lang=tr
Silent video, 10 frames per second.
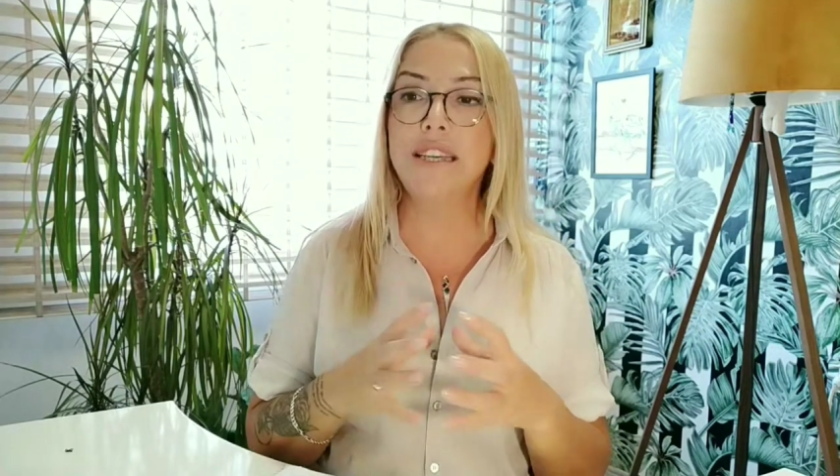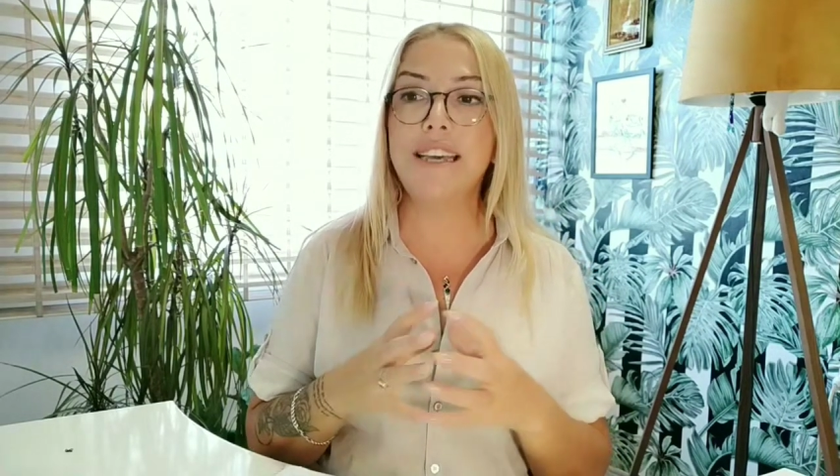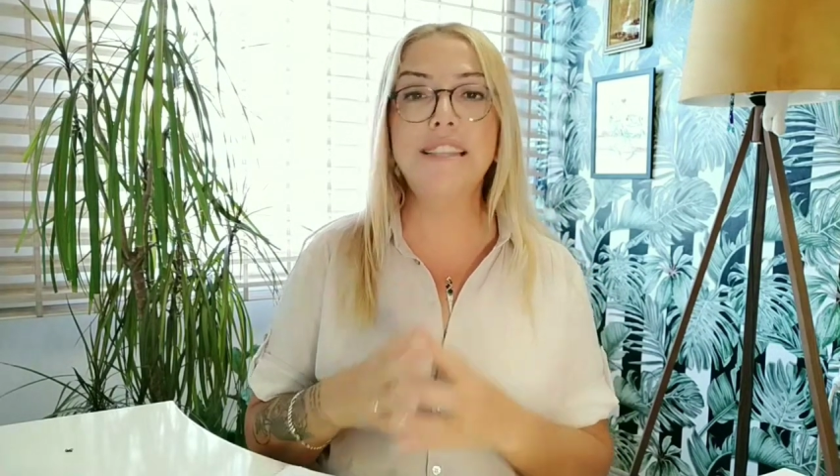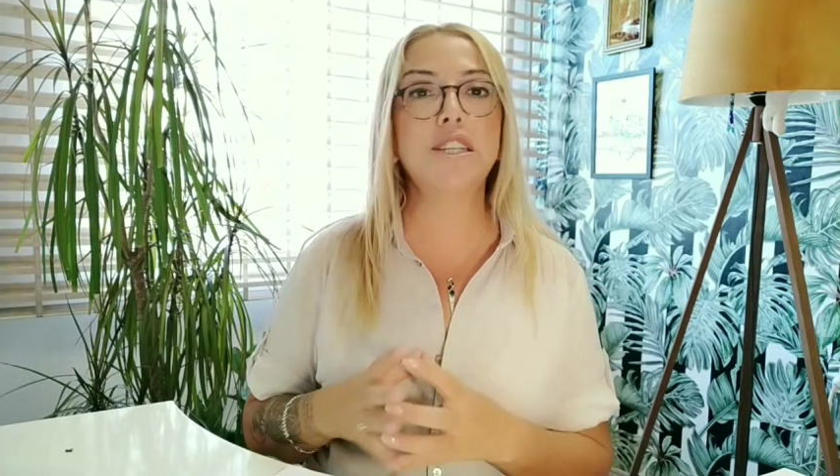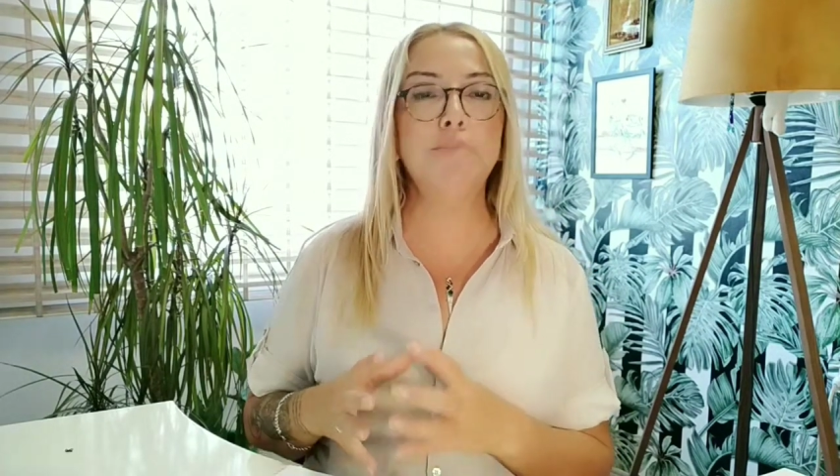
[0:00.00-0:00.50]

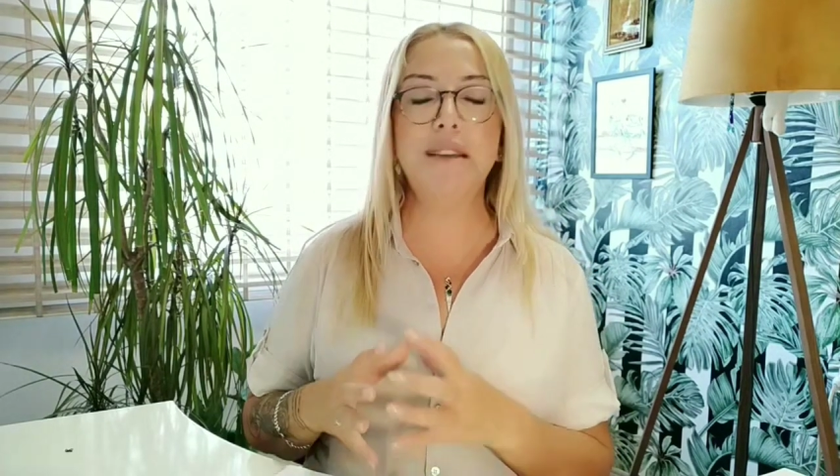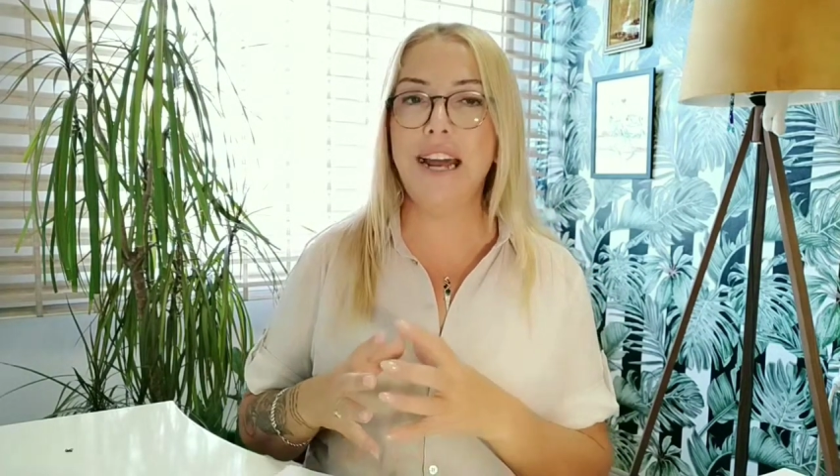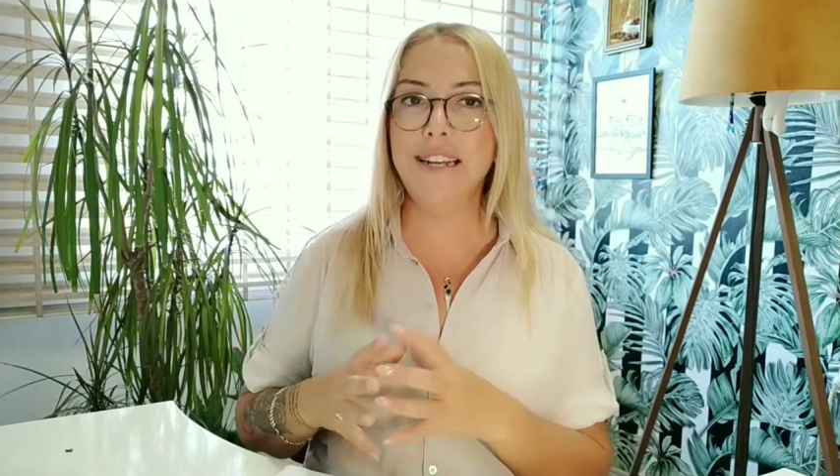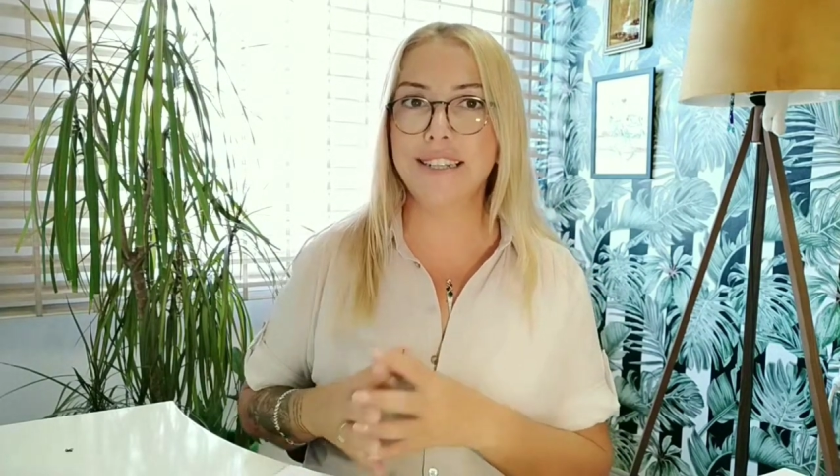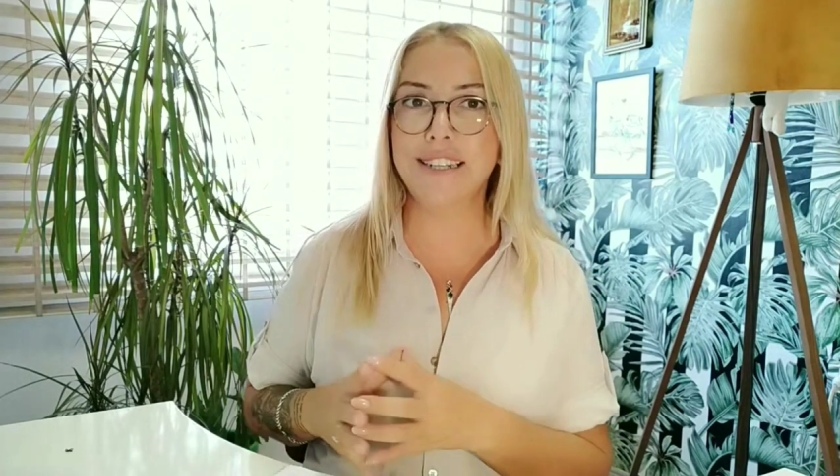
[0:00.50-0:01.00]

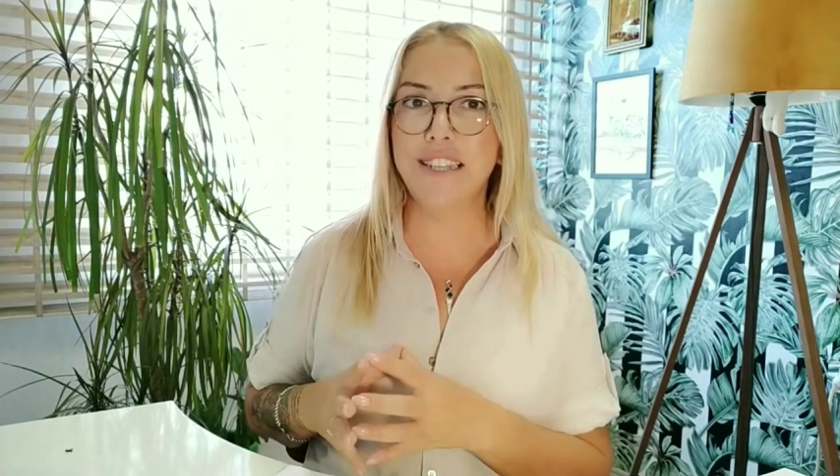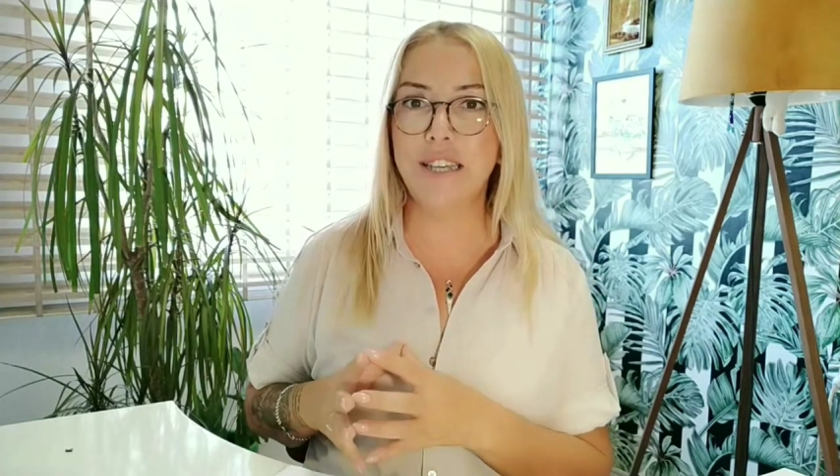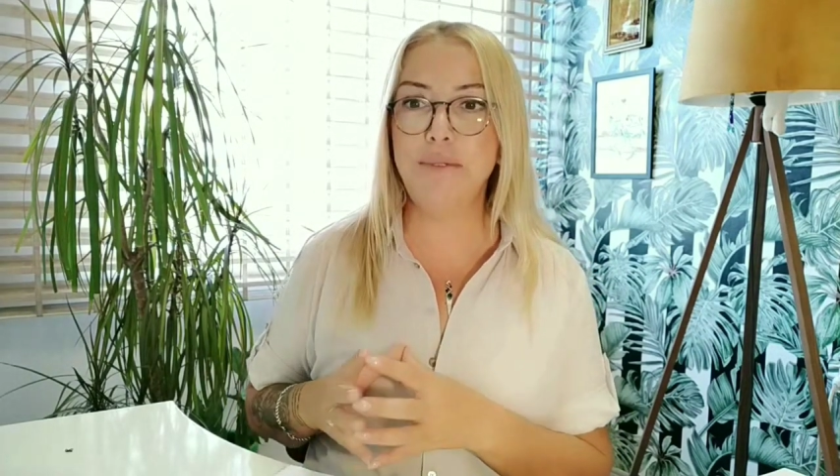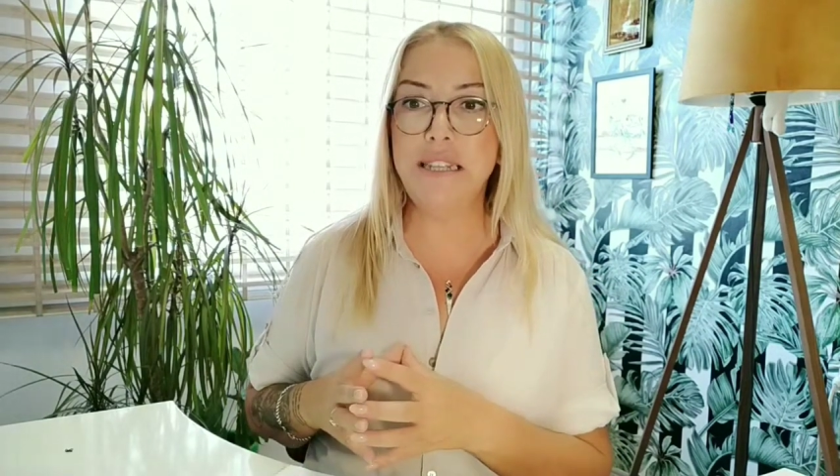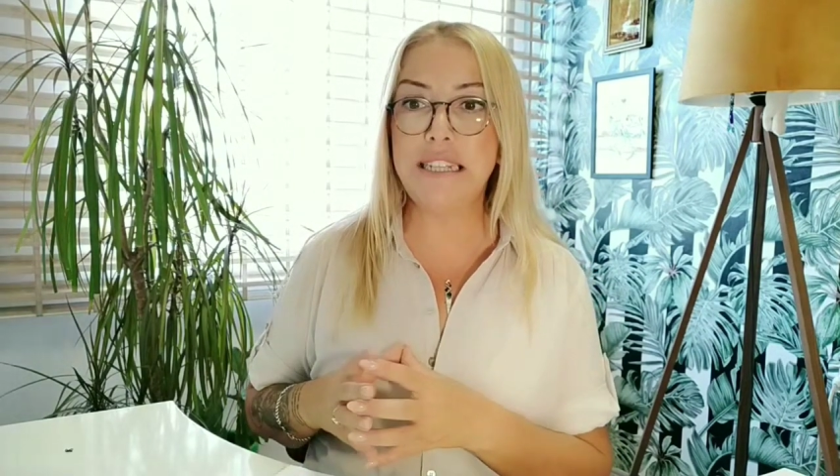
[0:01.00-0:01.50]
gelişmeler
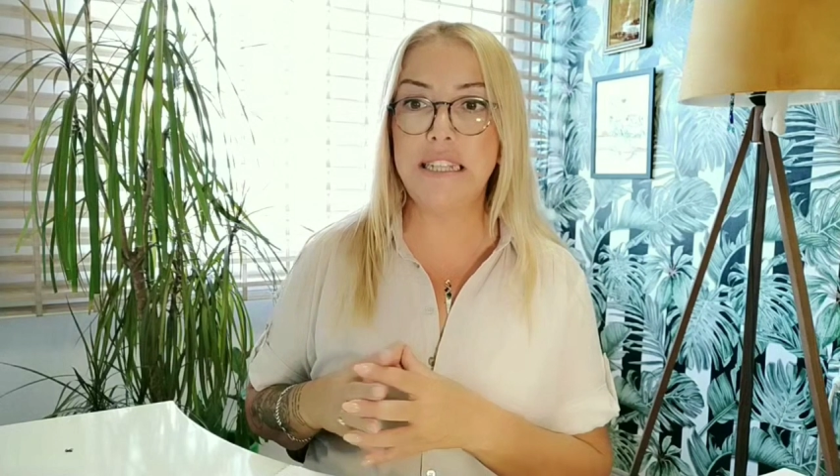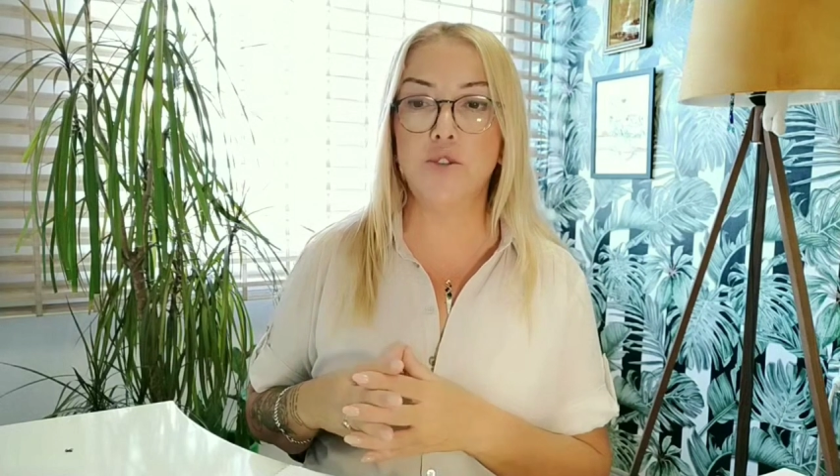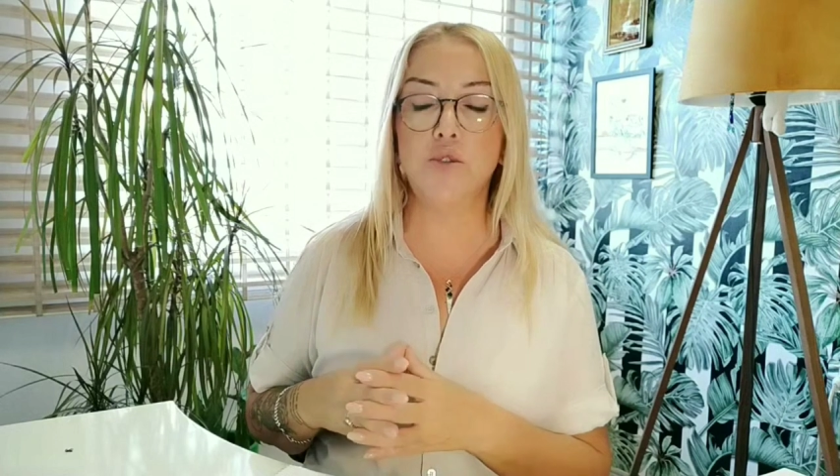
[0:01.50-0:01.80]
yakalayabilirsiniz.